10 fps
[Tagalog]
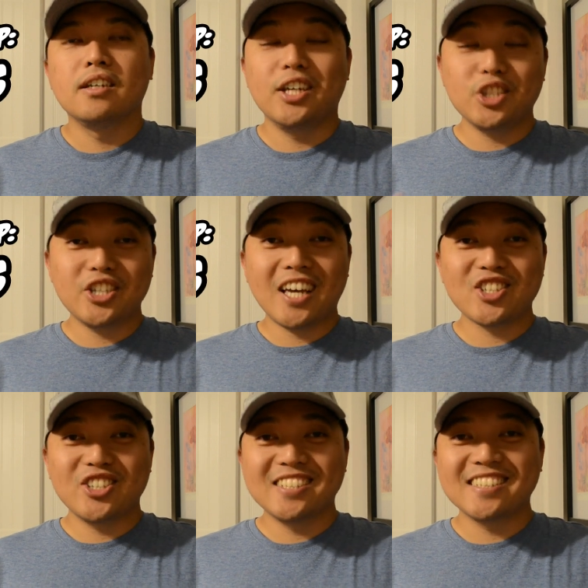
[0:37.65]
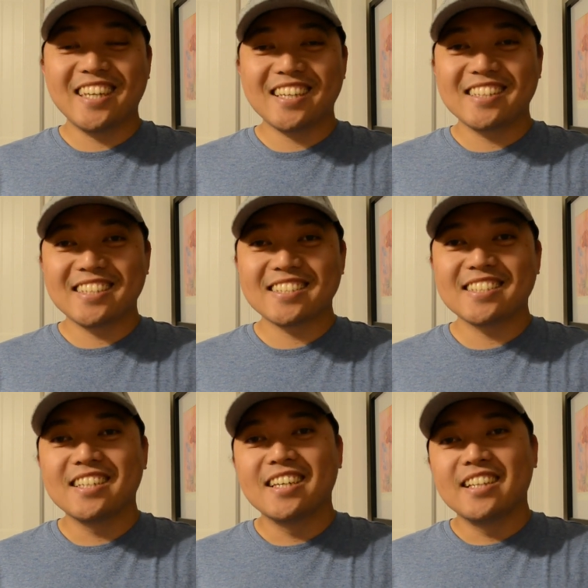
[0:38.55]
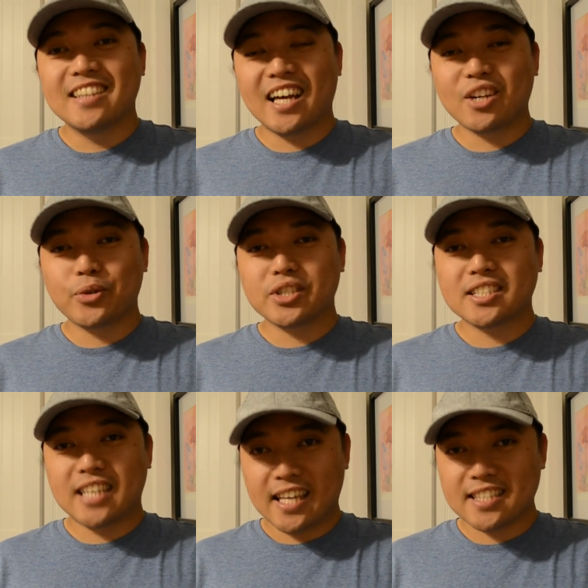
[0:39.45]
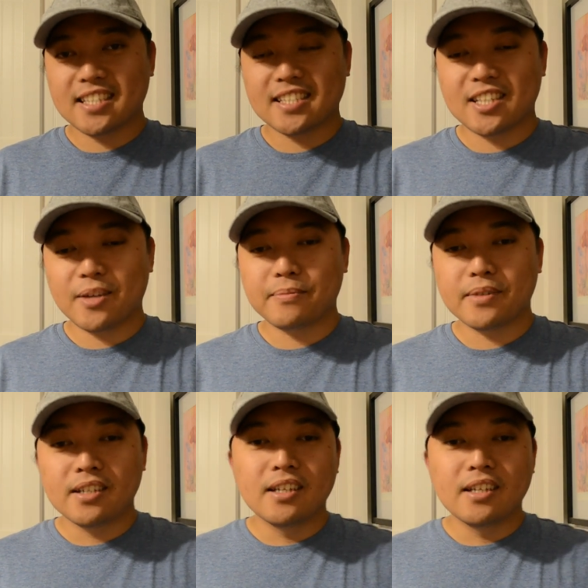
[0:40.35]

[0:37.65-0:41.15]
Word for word: International English Language Test System.